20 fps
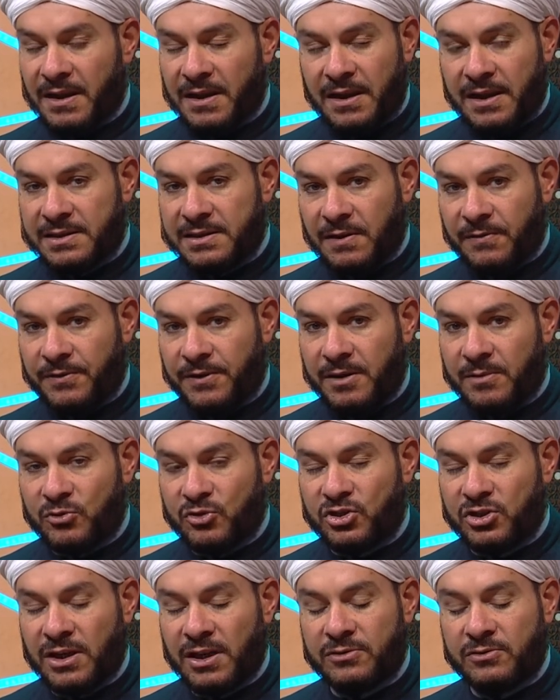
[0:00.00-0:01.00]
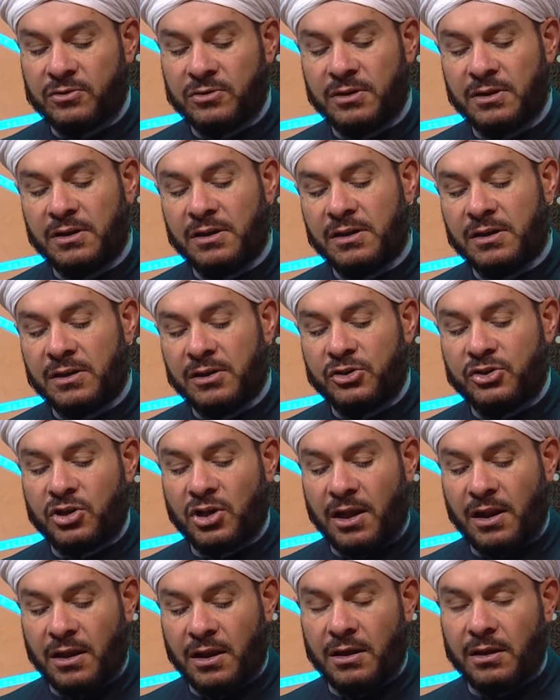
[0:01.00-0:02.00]
ليس فيه مشكلة إن
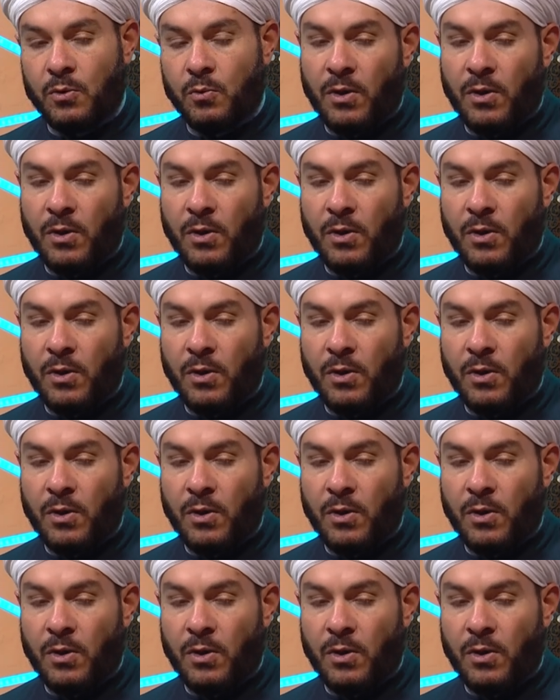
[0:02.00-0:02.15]
شاء الله